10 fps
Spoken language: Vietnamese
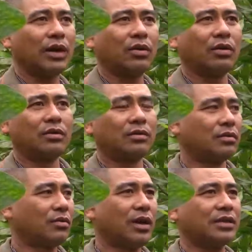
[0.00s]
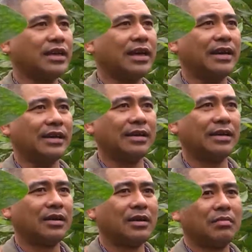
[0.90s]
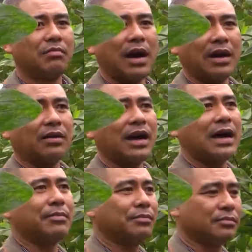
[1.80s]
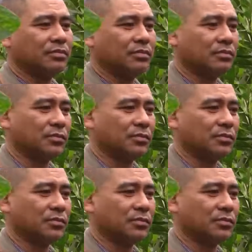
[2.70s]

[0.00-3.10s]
ha rừng tại 13 xã của huyện. Thời